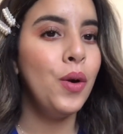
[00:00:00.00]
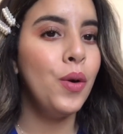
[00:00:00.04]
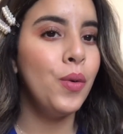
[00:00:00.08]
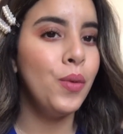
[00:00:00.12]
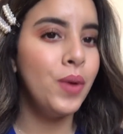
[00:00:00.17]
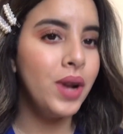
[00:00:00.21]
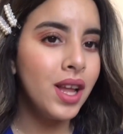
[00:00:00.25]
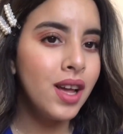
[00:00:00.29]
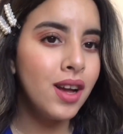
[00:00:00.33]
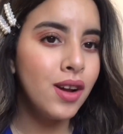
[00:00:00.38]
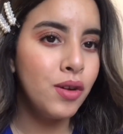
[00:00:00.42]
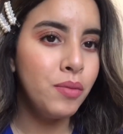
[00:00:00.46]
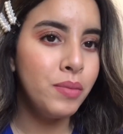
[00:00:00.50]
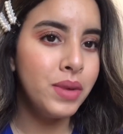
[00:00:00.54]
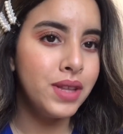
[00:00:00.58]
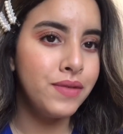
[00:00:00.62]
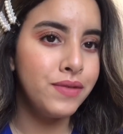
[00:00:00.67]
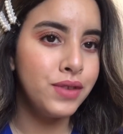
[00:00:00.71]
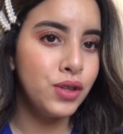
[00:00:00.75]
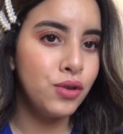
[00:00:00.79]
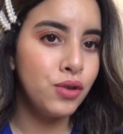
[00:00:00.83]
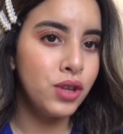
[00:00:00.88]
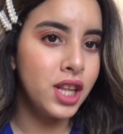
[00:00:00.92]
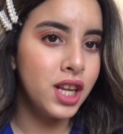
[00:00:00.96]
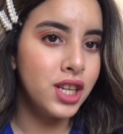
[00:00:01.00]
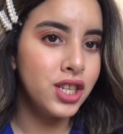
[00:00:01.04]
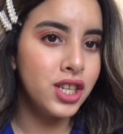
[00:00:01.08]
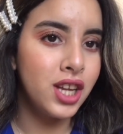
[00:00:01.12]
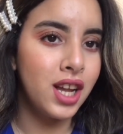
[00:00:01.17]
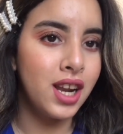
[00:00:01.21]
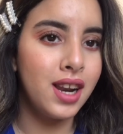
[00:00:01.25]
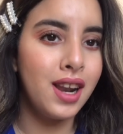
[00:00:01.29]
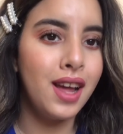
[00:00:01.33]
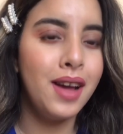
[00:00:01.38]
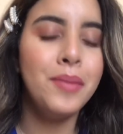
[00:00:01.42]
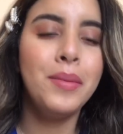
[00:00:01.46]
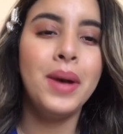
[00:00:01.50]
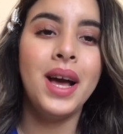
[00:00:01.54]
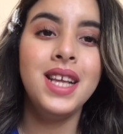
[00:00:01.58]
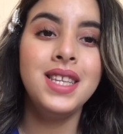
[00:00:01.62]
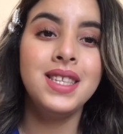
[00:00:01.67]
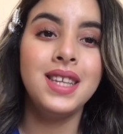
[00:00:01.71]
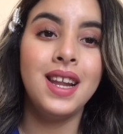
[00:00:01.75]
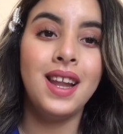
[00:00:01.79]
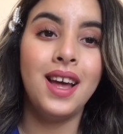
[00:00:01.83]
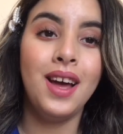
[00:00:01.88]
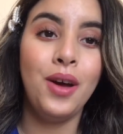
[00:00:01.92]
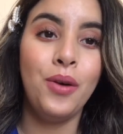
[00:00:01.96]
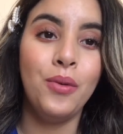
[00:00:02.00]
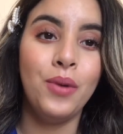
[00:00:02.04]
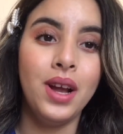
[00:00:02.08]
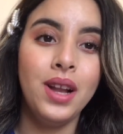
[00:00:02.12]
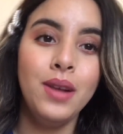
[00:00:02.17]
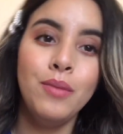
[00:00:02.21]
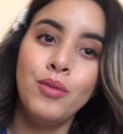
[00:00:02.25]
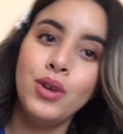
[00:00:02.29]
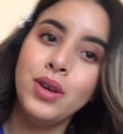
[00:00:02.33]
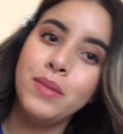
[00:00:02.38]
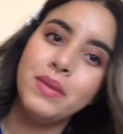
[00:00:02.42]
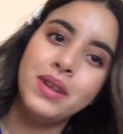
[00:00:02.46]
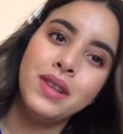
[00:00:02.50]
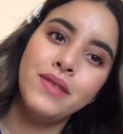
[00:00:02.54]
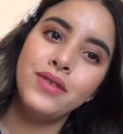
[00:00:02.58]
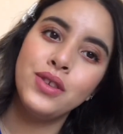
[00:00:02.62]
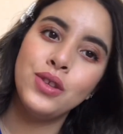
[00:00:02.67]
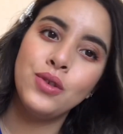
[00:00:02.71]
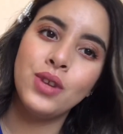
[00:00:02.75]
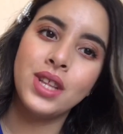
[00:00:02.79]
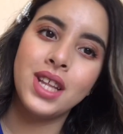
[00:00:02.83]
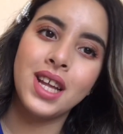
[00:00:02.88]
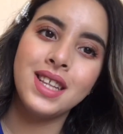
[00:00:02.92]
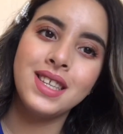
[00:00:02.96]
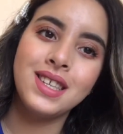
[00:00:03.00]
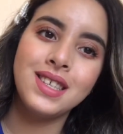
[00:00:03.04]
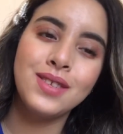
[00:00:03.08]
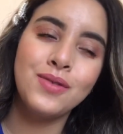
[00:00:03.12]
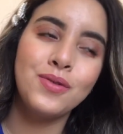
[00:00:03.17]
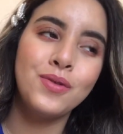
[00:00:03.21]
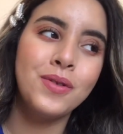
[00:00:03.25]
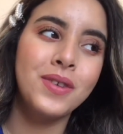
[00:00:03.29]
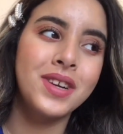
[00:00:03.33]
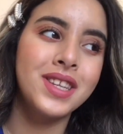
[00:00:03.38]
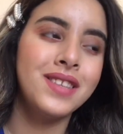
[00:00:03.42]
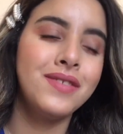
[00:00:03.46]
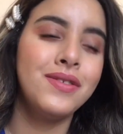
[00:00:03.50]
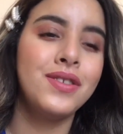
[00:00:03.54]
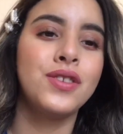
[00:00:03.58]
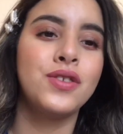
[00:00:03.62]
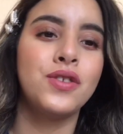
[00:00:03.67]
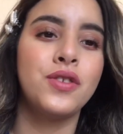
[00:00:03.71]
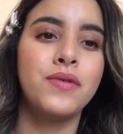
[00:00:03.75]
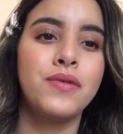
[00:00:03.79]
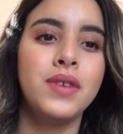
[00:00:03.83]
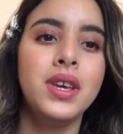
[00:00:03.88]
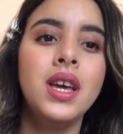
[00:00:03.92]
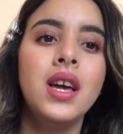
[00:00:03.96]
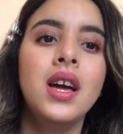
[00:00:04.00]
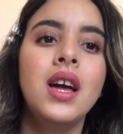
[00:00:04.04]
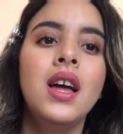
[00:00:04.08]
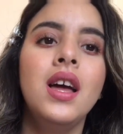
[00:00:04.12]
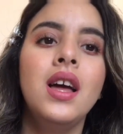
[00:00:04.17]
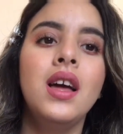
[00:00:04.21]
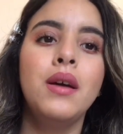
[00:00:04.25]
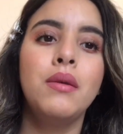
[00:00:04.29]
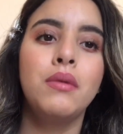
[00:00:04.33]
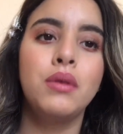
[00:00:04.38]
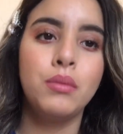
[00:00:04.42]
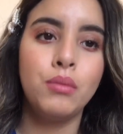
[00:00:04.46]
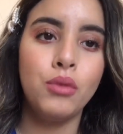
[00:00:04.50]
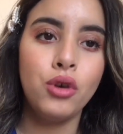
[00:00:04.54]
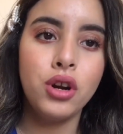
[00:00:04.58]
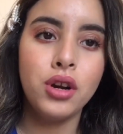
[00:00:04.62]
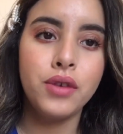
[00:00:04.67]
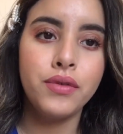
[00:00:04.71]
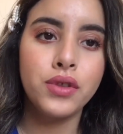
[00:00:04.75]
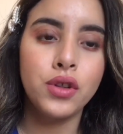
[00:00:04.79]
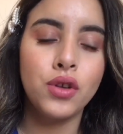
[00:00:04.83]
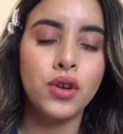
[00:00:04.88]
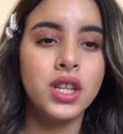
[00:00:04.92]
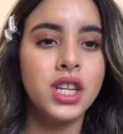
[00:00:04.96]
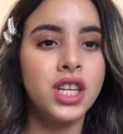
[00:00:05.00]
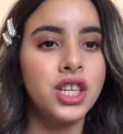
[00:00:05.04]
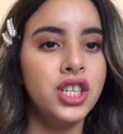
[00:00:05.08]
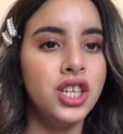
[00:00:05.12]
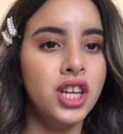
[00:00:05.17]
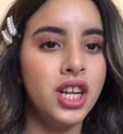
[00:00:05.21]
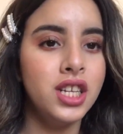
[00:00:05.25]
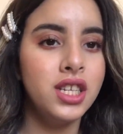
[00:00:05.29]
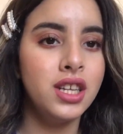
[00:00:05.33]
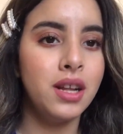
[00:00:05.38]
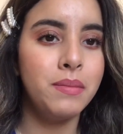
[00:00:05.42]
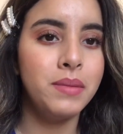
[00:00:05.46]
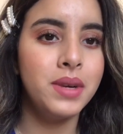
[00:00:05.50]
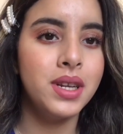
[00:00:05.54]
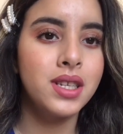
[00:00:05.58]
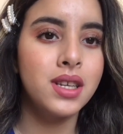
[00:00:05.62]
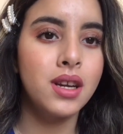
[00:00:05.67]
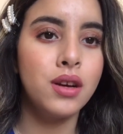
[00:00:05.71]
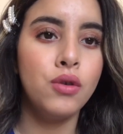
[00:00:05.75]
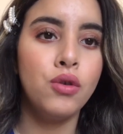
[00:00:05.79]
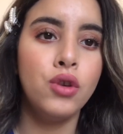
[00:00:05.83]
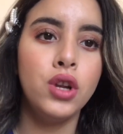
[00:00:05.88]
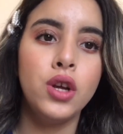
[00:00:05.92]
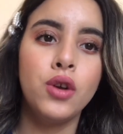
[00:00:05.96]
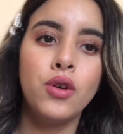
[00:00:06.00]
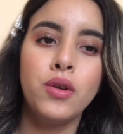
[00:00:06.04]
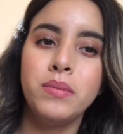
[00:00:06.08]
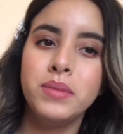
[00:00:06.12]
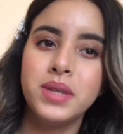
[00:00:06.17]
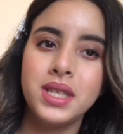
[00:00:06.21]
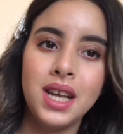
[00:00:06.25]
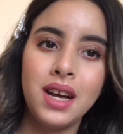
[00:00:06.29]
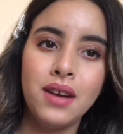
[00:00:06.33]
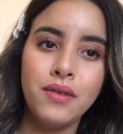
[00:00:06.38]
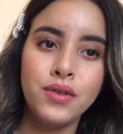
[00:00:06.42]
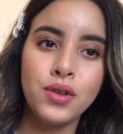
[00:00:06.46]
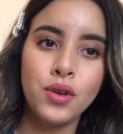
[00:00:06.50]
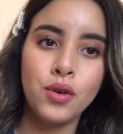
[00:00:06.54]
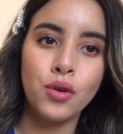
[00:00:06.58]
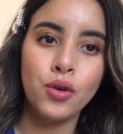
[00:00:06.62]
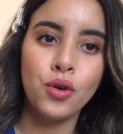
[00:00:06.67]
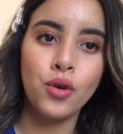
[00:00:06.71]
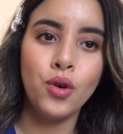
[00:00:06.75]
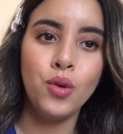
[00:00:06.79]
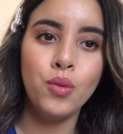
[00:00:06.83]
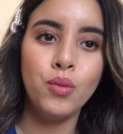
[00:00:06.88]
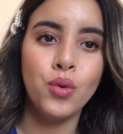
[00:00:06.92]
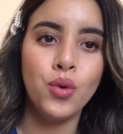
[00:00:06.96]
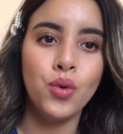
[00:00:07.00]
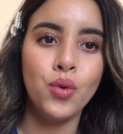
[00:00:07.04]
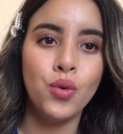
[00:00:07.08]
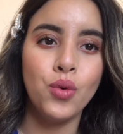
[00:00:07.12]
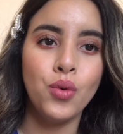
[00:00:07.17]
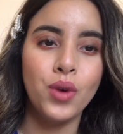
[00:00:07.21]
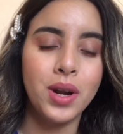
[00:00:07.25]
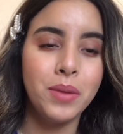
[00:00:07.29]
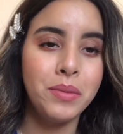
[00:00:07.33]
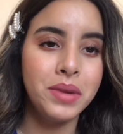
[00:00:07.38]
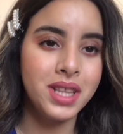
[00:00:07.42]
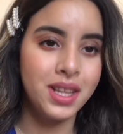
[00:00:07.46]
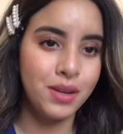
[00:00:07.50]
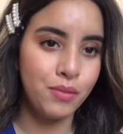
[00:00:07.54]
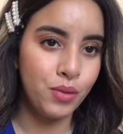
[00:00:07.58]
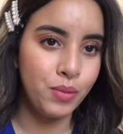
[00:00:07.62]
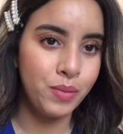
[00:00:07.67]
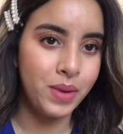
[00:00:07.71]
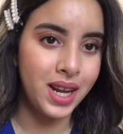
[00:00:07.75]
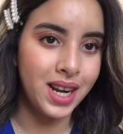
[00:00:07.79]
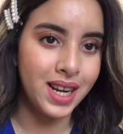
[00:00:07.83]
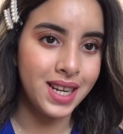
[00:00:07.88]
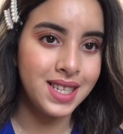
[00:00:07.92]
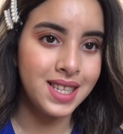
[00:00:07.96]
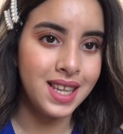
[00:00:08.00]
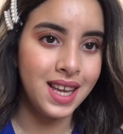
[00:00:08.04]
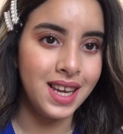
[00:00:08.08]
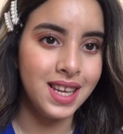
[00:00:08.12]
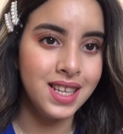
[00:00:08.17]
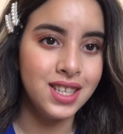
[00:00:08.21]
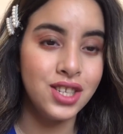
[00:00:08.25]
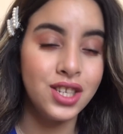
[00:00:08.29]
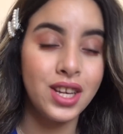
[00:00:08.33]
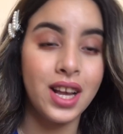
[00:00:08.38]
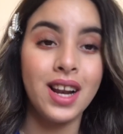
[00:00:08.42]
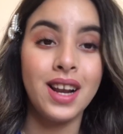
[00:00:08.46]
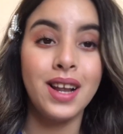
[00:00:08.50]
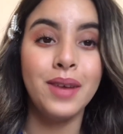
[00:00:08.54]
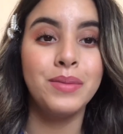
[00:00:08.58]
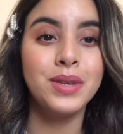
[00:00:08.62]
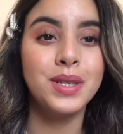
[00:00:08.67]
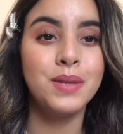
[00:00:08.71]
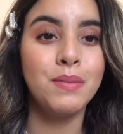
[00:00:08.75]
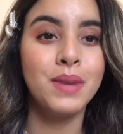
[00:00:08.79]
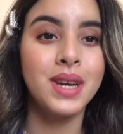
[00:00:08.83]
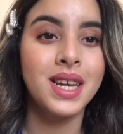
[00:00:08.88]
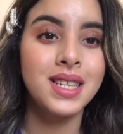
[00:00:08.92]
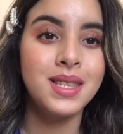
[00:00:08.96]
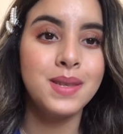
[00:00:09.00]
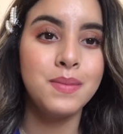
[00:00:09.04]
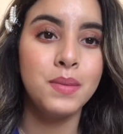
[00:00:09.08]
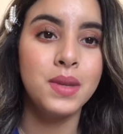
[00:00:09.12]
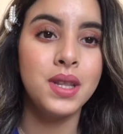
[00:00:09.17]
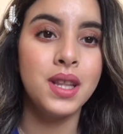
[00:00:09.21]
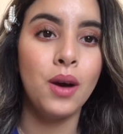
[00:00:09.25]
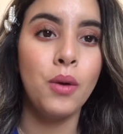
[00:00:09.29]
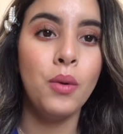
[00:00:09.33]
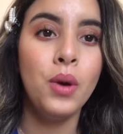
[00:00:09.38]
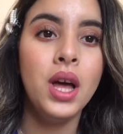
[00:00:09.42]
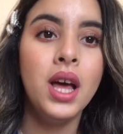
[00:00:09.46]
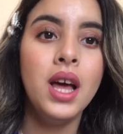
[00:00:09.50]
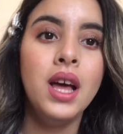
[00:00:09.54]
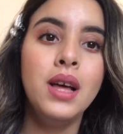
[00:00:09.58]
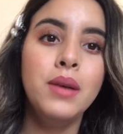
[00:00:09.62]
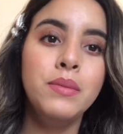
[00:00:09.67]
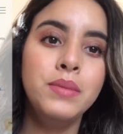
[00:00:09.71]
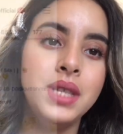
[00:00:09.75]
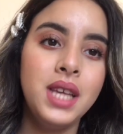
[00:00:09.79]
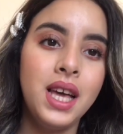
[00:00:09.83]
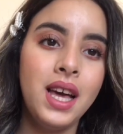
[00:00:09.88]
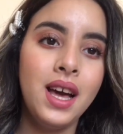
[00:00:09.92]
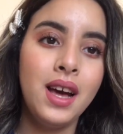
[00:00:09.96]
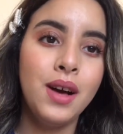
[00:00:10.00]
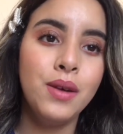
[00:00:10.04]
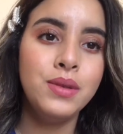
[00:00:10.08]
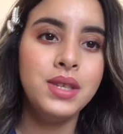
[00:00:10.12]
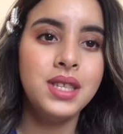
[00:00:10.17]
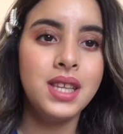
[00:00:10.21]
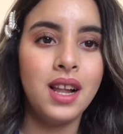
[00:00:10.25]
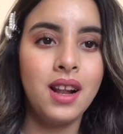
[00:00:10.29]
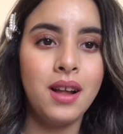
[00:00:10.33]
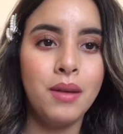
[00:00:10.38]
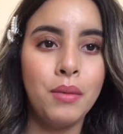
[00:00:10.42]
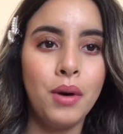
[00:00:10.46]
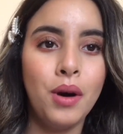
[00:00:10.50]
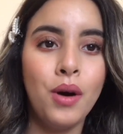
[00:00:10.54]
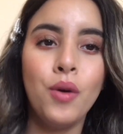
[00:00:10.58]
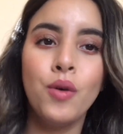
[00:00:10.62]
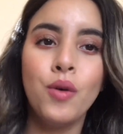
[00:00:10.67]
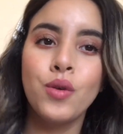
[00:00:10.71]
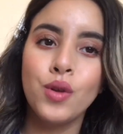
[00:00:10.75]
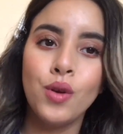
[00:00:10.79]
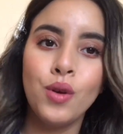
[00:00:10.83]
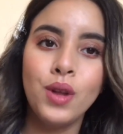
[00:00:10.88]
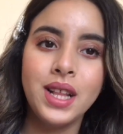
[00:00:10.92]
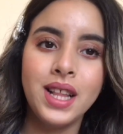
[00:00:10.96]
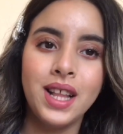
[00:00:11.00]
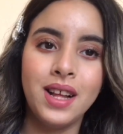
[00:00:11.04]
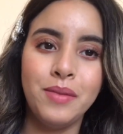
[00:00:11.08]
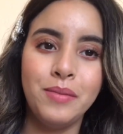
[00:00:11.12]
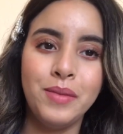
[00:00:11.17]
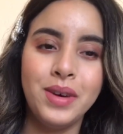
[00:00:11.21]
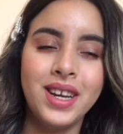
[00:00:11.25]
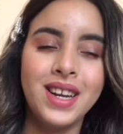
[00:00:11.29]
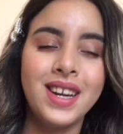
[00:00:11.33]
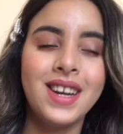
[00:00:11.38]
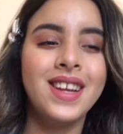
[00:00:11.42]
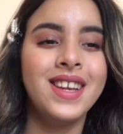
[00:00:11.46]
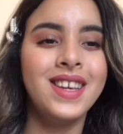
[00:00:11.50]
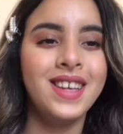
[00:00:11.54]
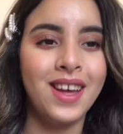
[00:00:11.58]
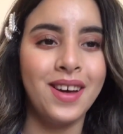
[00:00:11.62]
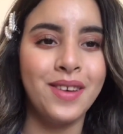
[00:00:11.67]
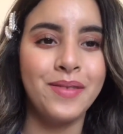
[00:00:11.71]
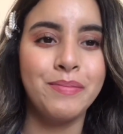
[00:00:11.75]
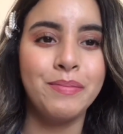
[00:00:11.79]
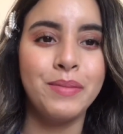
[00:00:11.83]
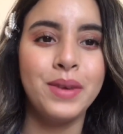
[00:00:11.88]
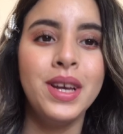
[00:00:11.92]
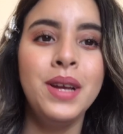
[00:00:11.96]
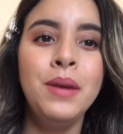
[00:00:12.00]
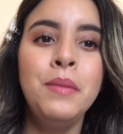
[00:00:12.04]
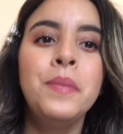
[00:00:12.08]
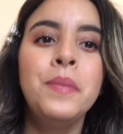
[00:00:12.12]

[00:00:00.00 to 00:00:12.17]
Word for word: ويلقاكم هاد الفيديو هذا ان شاء الله باحسن الاحوال المهم هاد الفيديو هذا غادي تكونوا كتفرجوا فيه من مور الفطور داكشي علاش البنات كنقول لكم بصحه فطوركم ورمضان مبارك سعيد ان شاء الله باش ما كتمناو بصحه وسلامه وطول العمر يا ربي